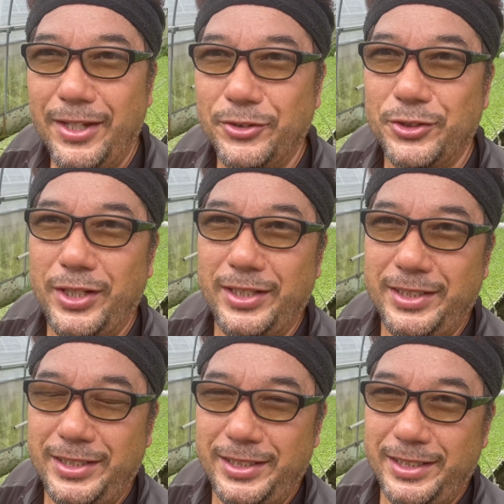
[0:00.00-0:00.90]
大人
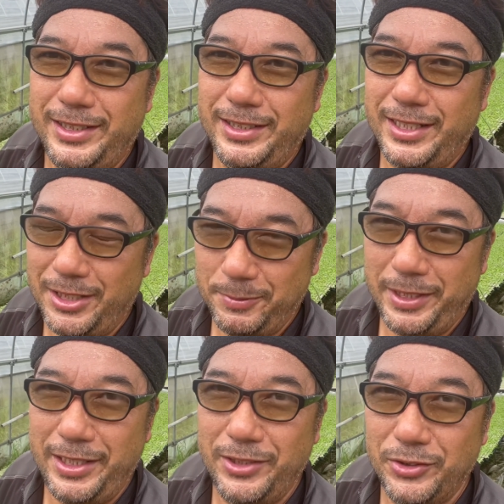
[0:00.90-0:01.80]
になるま
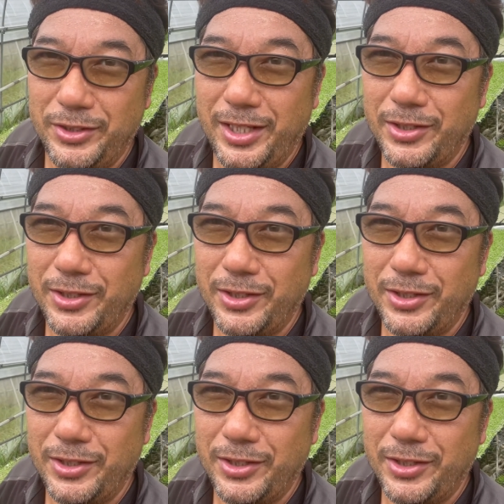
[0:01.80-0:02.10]
でいろんな